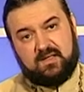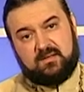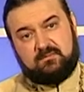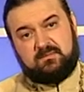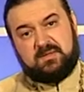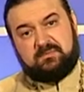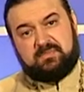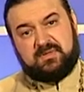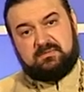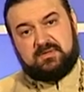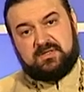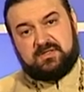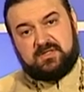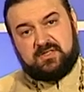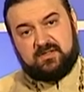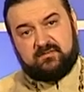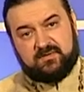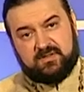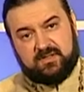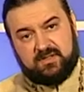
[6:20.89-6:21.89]
Мы
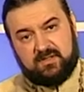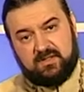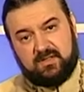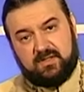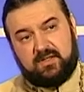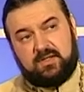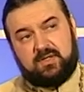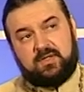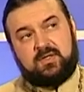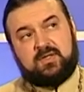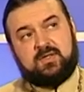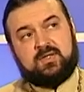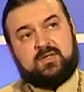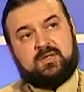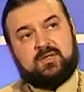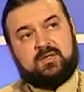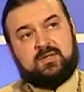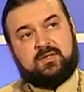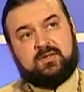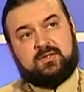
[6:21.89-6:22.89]
примитивные,
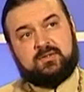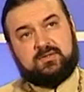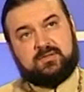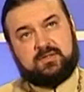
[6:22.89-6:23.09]
э,